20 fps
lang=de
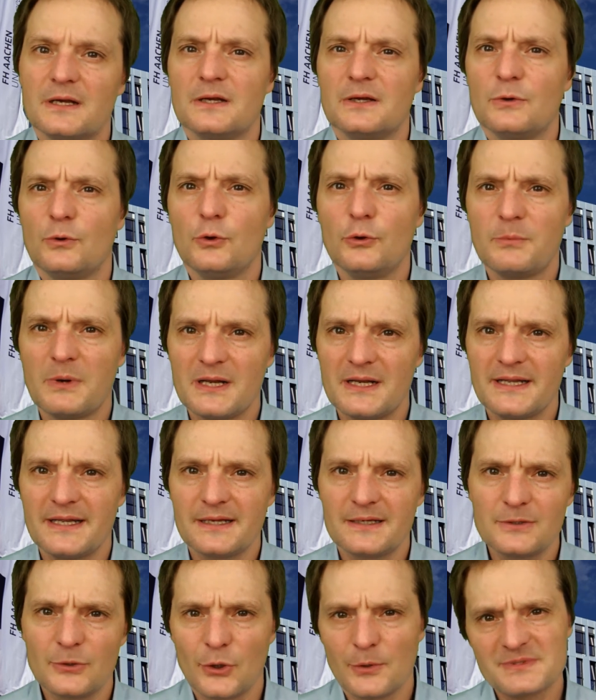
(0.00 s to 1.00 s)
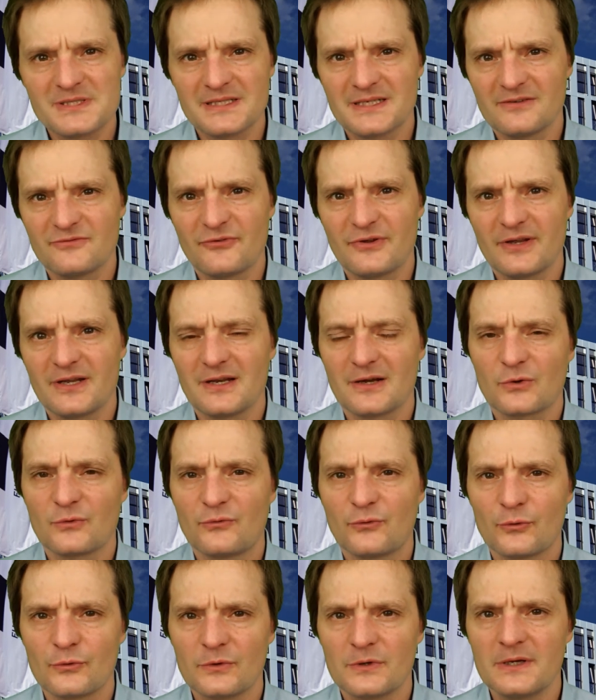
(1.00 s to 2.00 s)
überlegen, ob Sie den Fehler
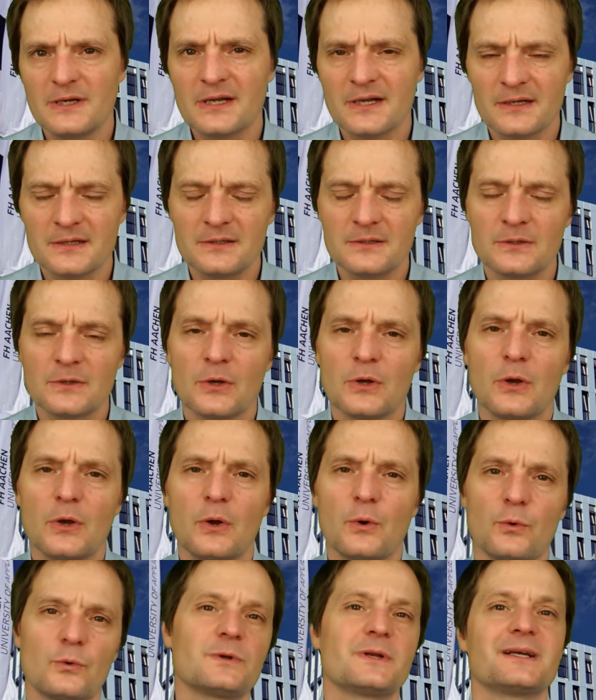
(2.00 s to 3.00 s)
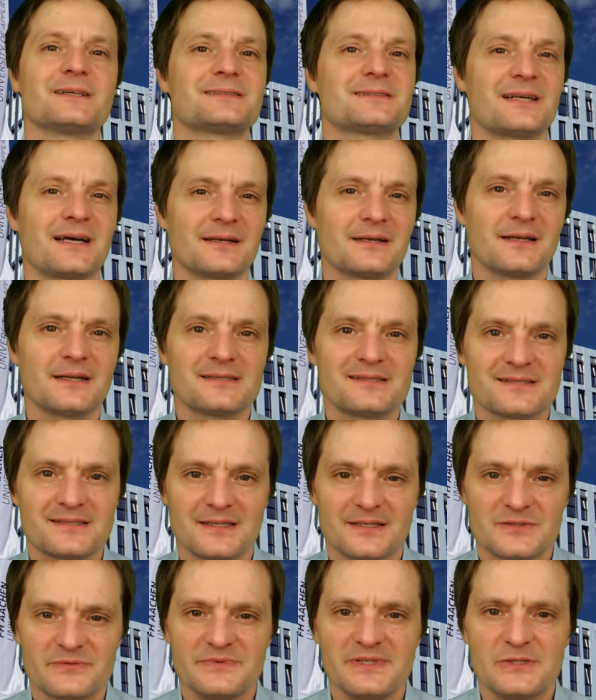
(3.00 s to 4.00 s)
gefunden hätten und erst dann lassen Sie
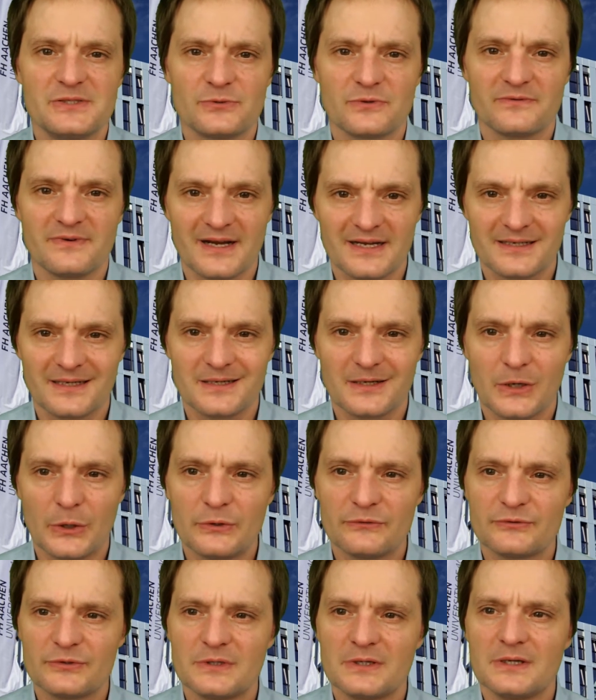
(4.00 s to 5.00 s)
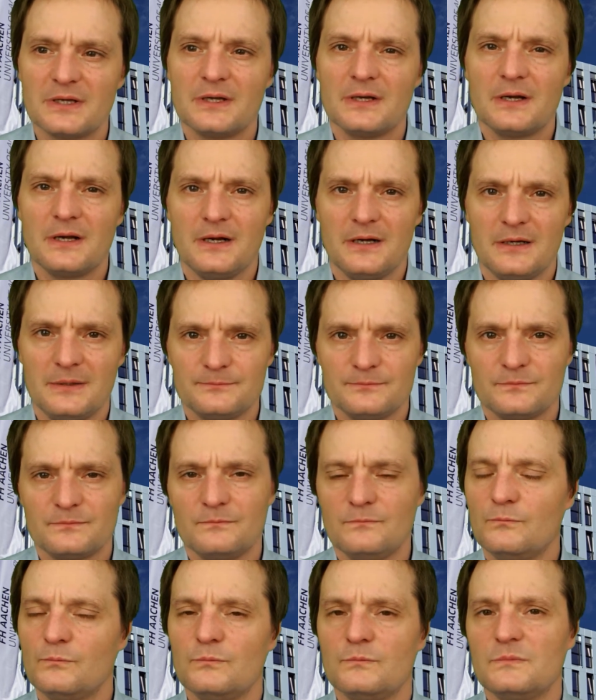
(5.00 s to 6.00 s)
das Video weiterlaufen.
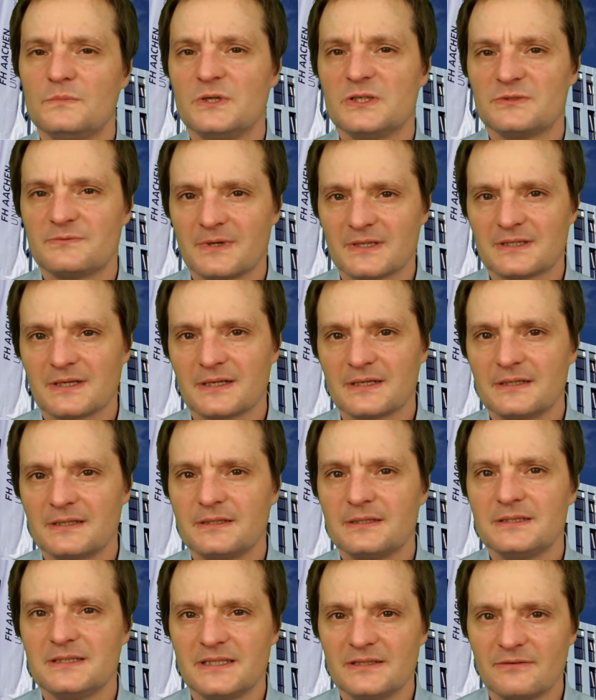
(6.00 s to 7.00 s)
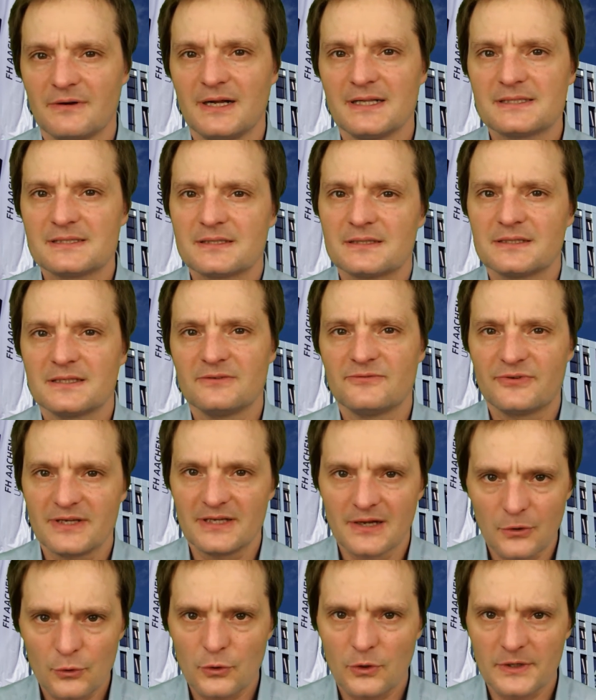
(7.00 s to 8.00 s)
Ich werde dann jeweils den
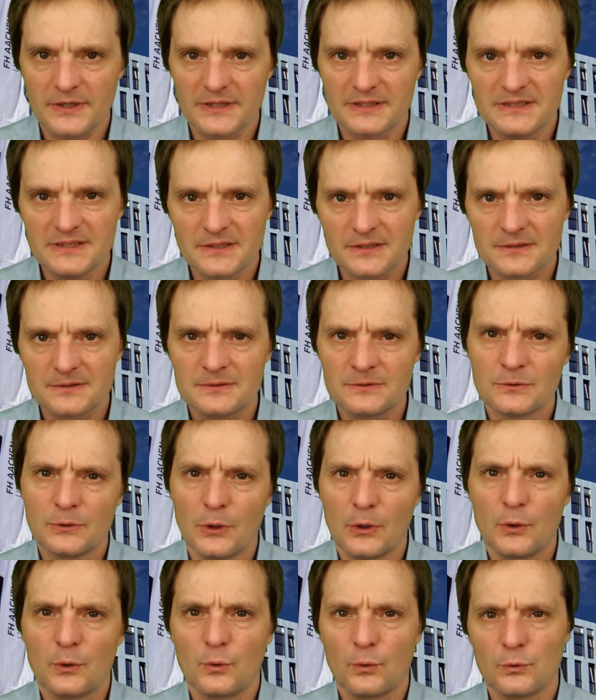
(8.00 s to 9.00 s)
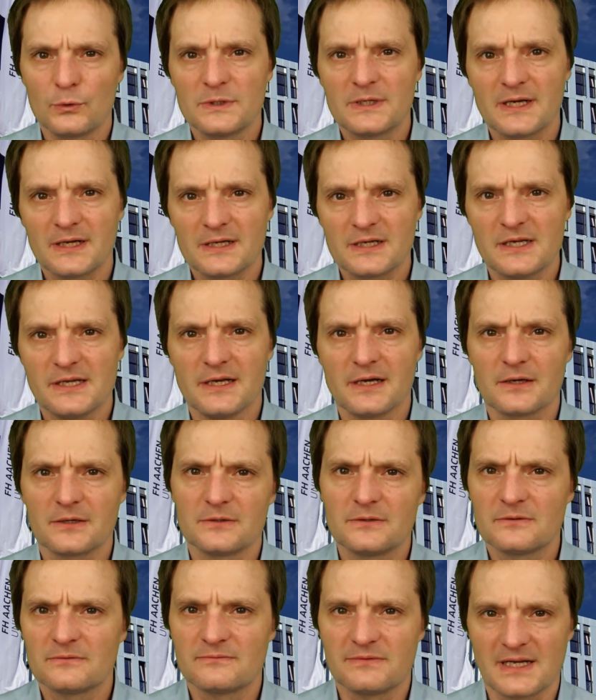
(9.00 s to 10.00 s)
Fehler korrigieren und
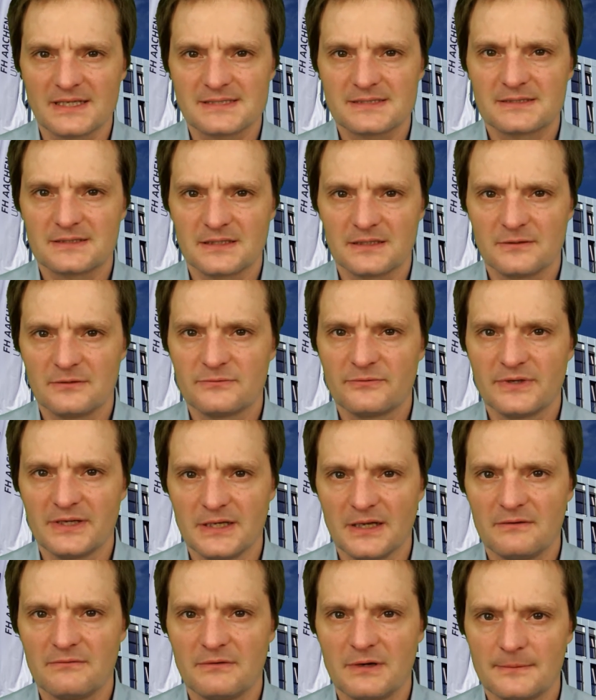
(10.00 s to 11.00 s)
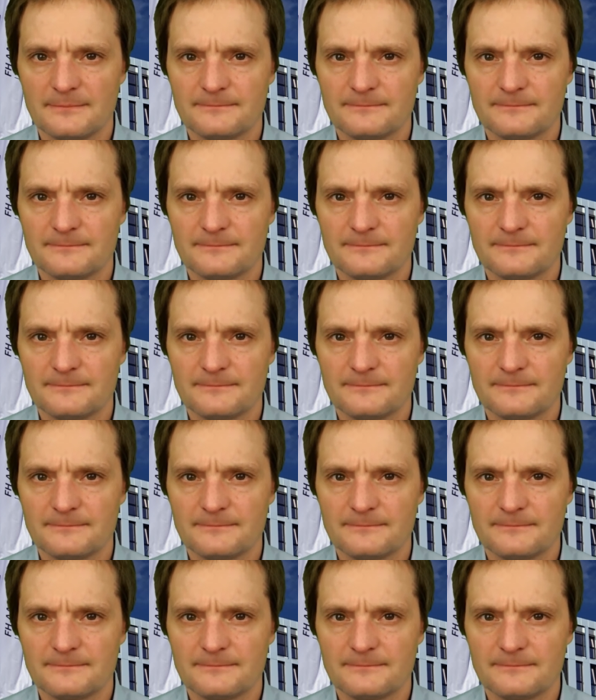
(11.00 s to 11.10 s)
erklären, was der Fehler war.